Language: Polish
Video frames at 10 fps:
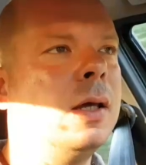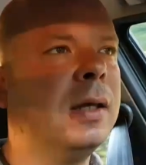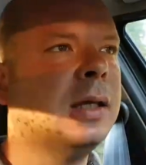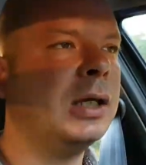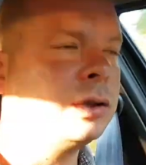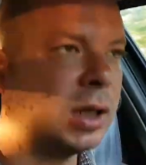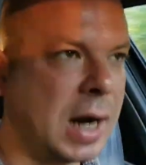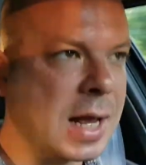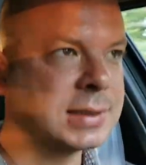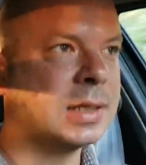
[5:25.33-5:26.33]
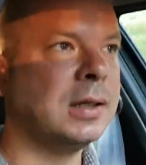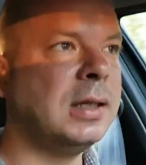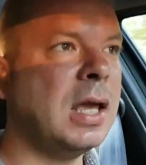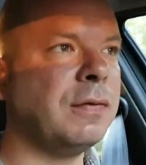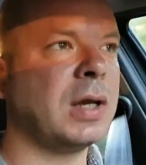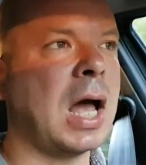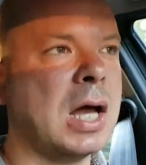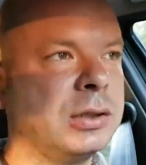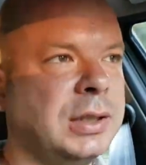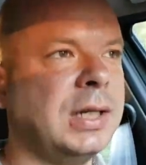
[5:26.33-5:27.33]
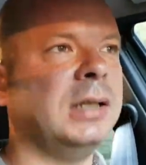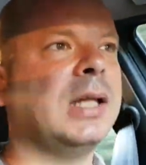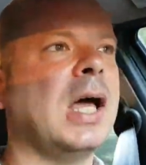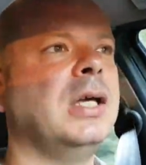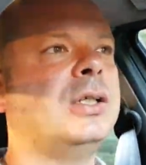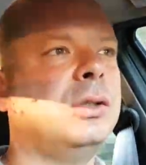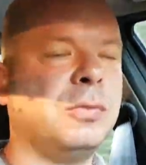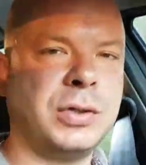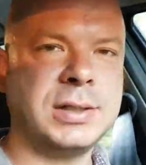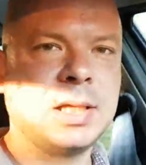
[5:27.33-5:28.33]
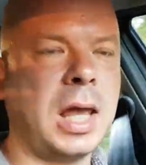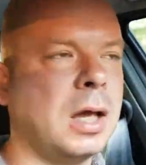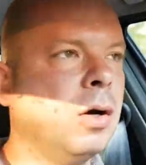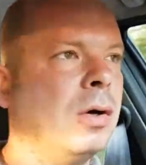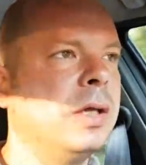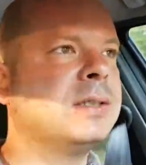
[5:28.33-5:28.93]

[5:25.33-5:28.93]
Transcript: jeszcze raz, nie każdy nadaje się do wszystkiego i